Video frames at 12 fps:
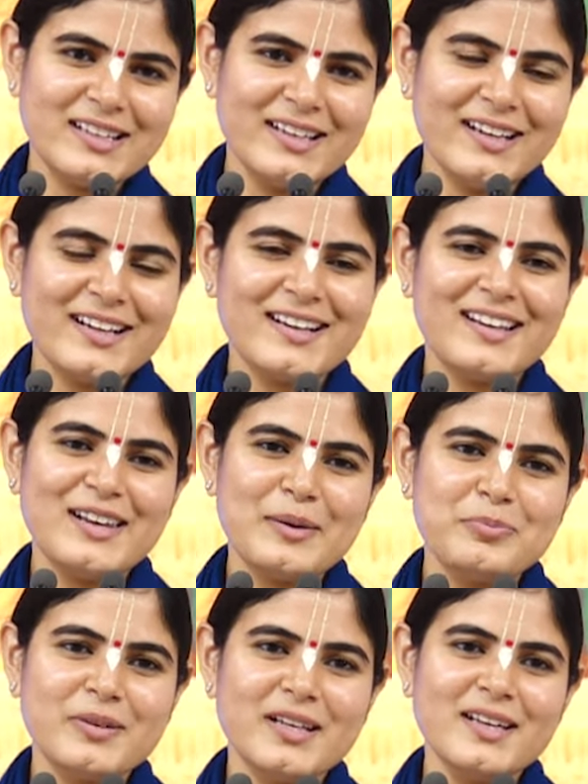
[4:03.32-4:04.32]
हैं कल
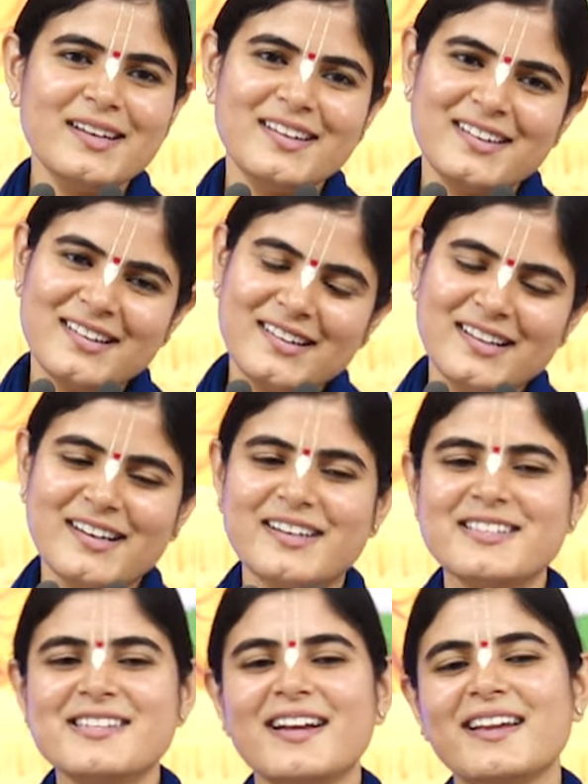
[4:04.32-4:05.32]
अपने
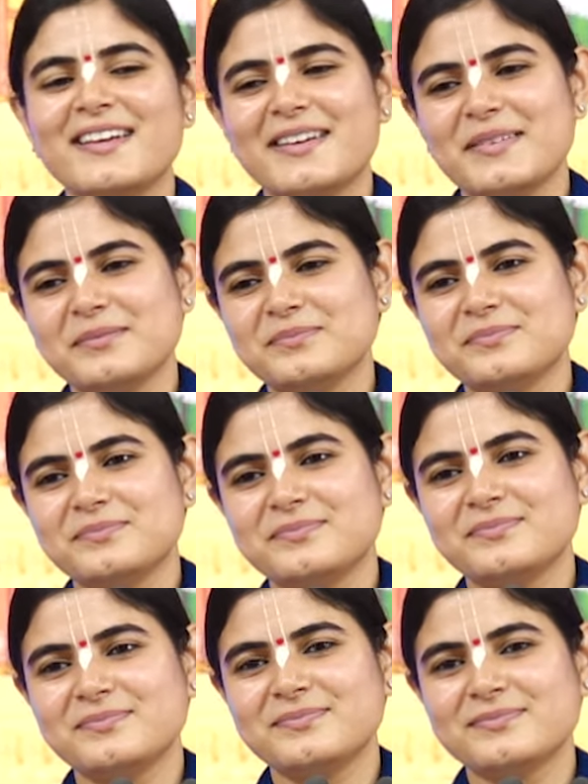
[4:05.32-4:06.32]
घर जाएंगे
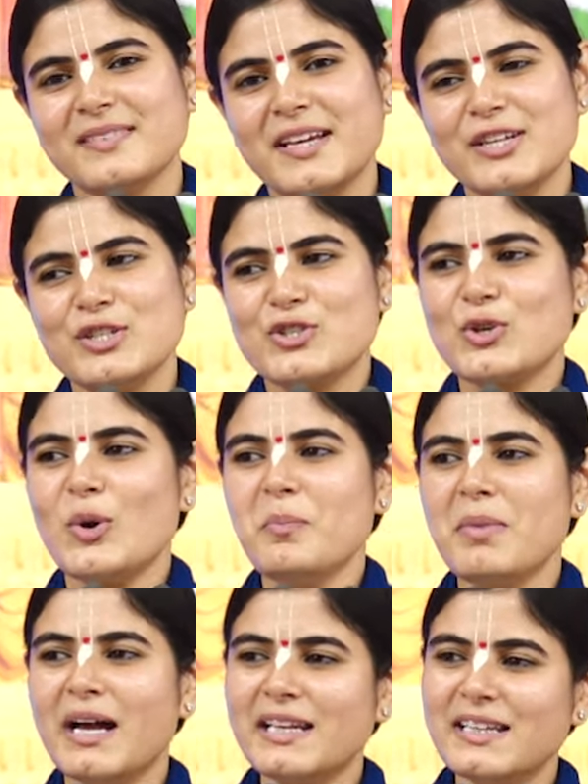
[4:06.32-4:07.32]
जिसको
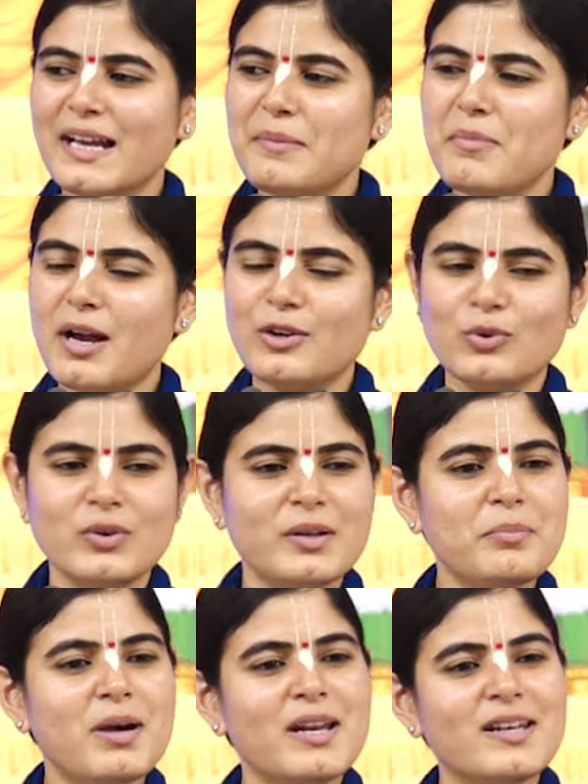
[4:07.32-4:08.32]
मानना है मानो
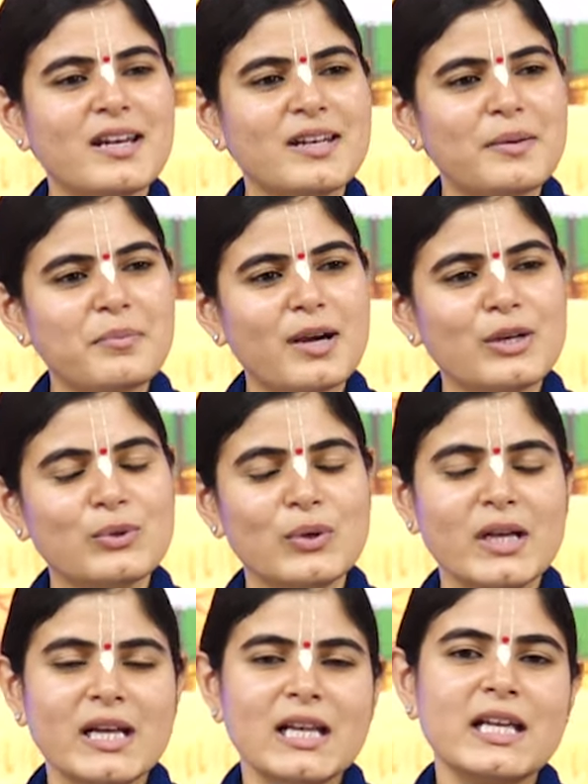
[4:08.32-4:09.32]
न मानना न मानो
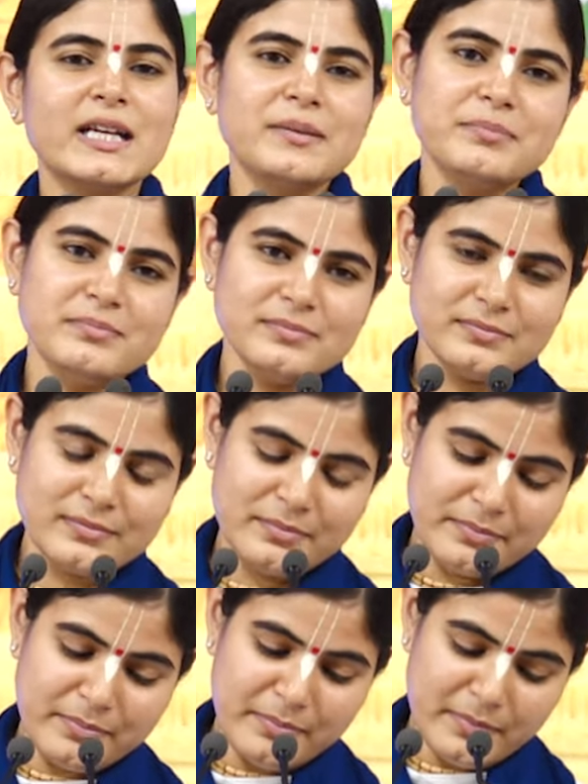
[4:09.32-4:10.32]
लेकिन
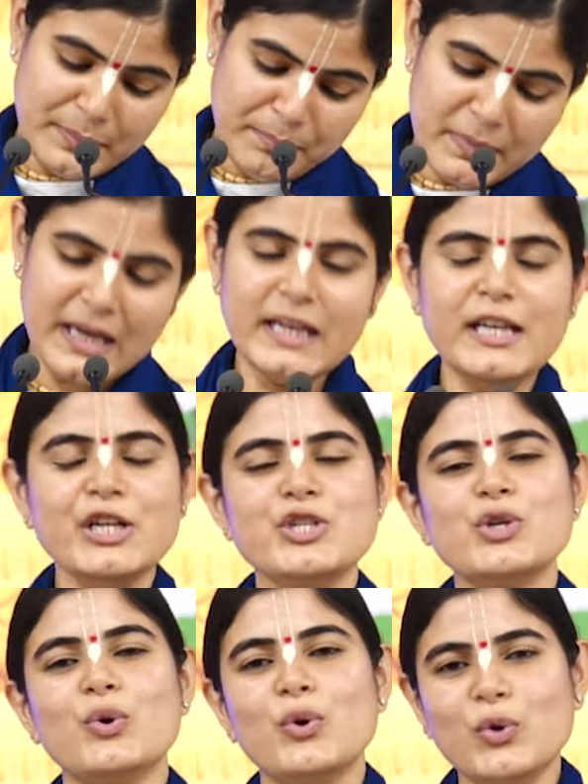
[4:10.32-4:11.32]
मैंने
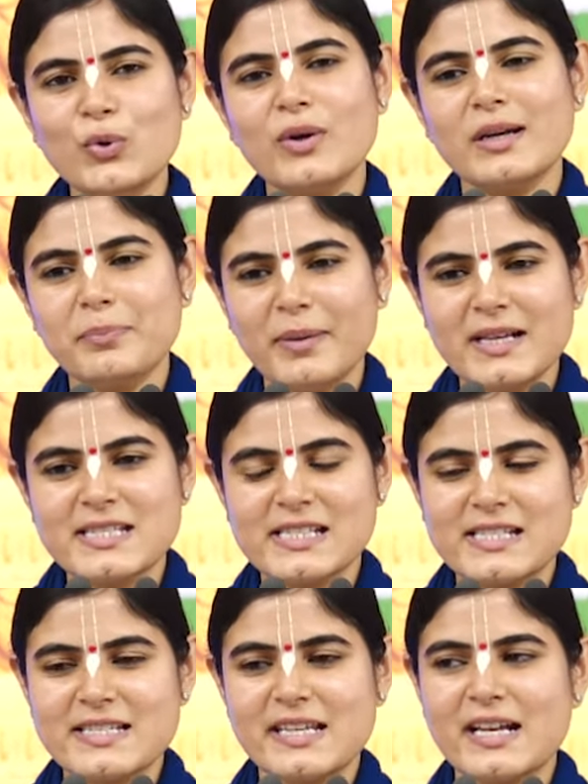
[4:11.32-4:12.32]
जो गुरु कृपा
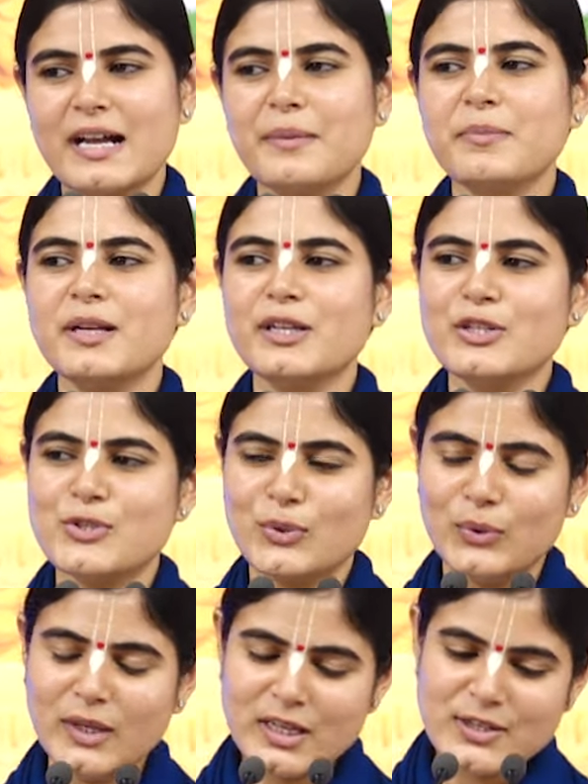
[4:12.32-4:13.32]
से सीखा है मैंने
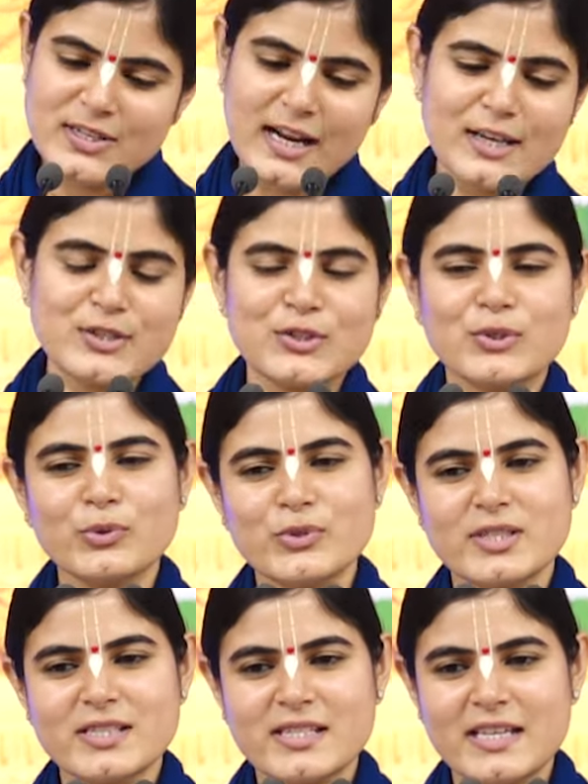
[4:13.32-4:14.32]
जो शास्त्रों
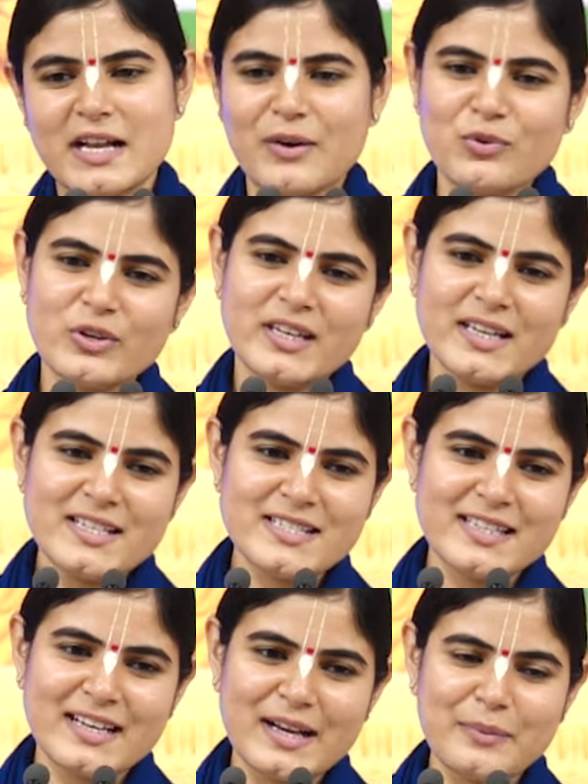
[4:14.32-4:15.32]
से सीखा वो यही
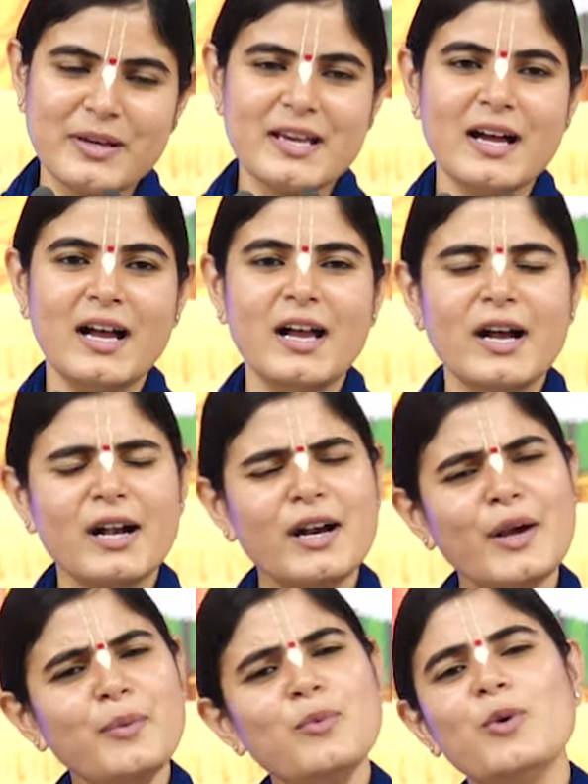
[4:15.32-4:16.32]
सीखा भैया
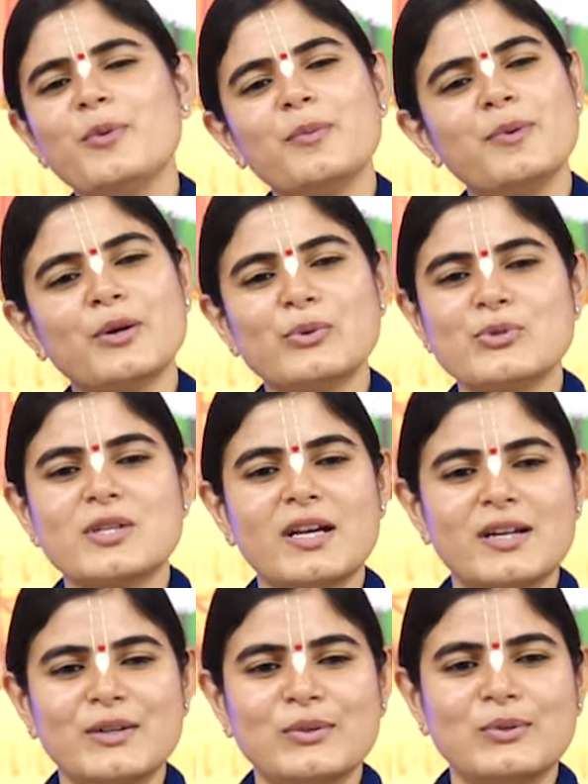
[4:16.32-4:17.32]
कर्मों पे
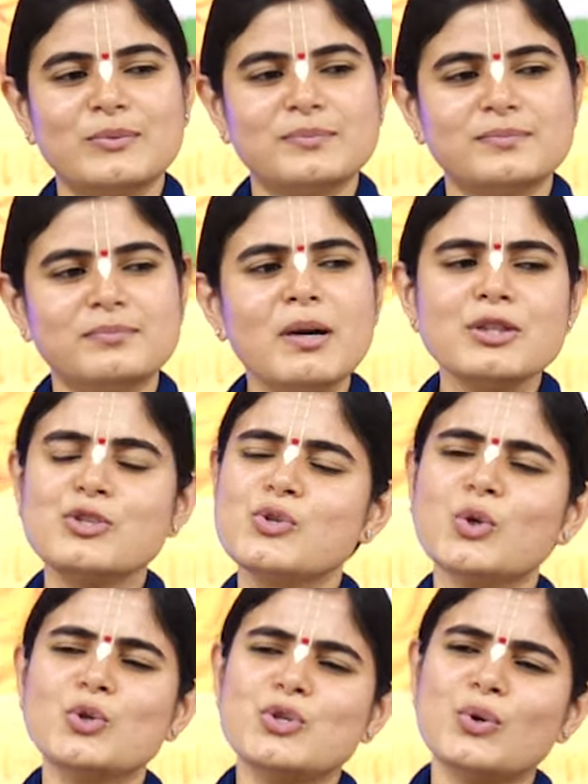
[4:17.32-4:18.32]
भरोसा रखो मत
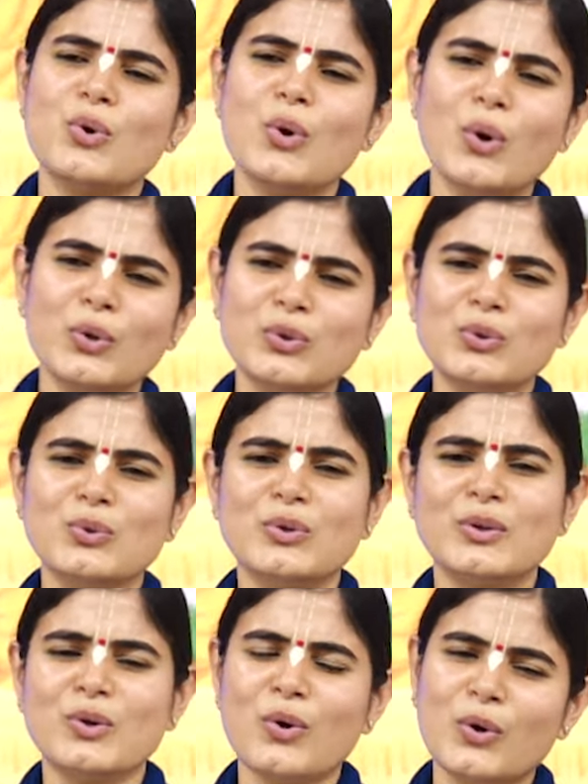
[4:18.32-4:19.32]
सोचो कौन दुख
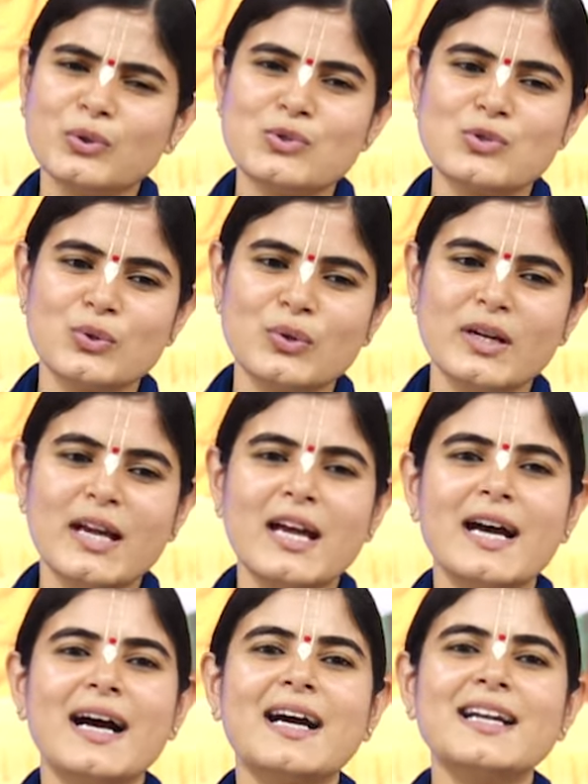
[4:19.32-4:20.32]
कौन सुख
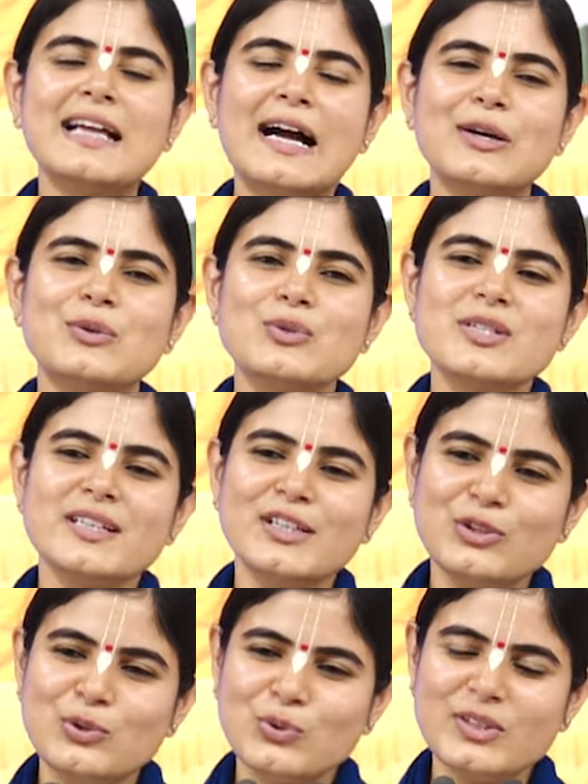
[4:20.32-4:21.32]
अगर ठाकुर जी
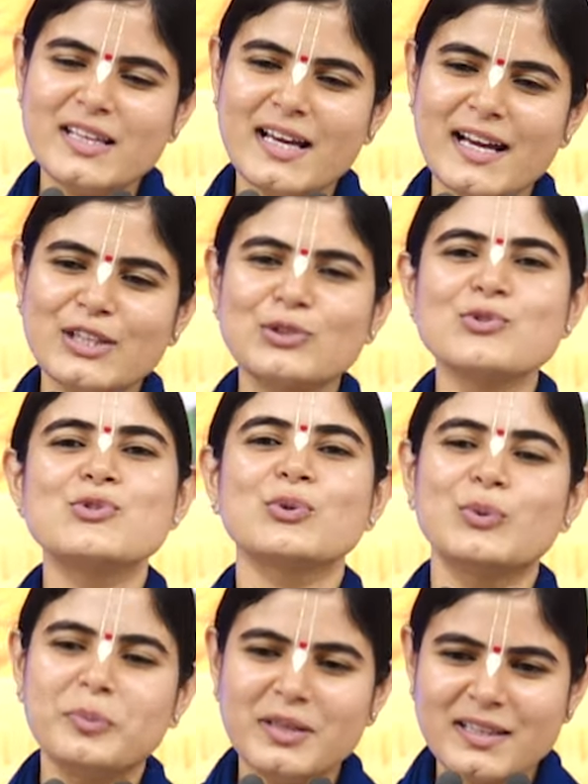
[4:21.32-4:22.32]
ने दुख दिया है तो
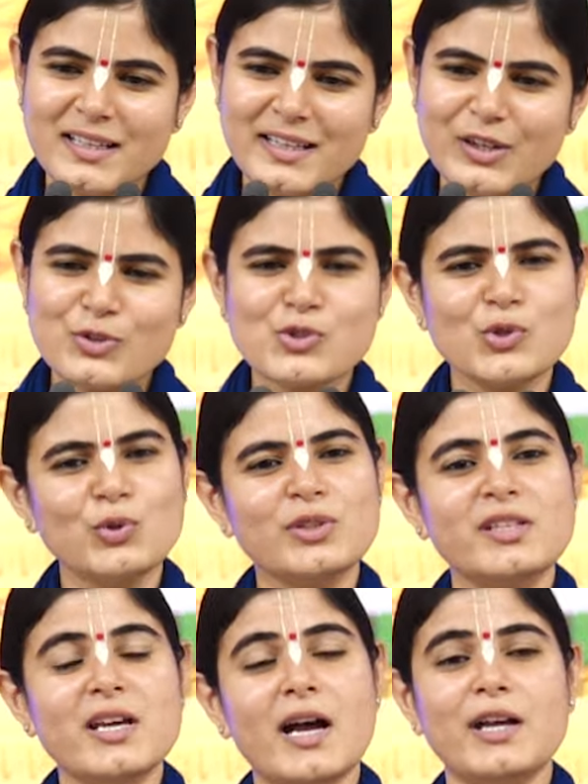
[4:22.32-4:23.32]
सुख भी देंगे और सुख
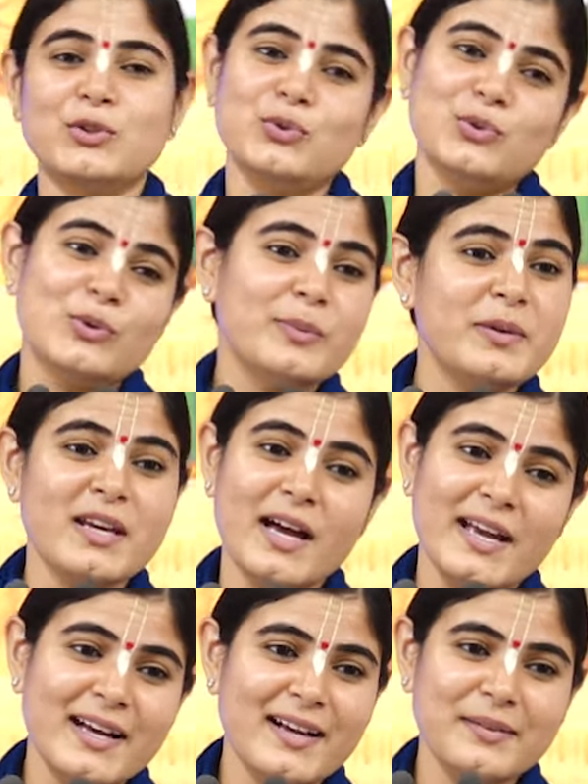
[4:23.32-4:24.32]
दिया है तो दुख भी
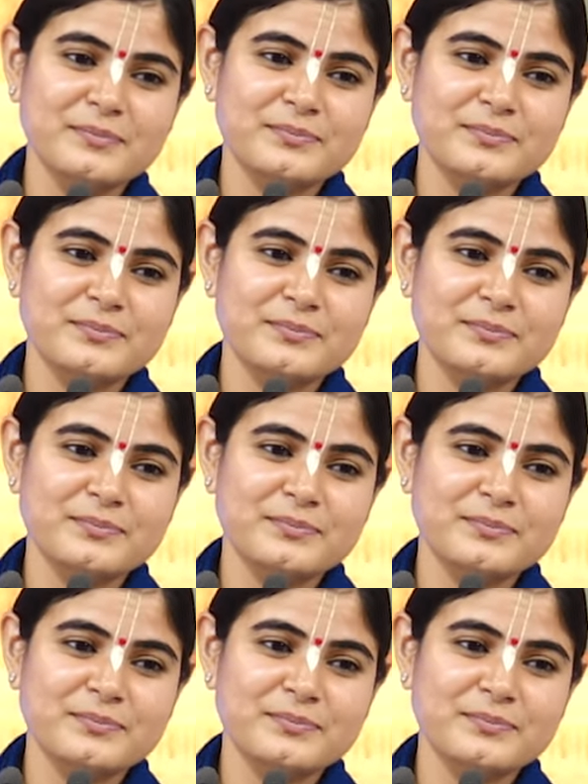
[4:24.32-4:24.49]
आएगा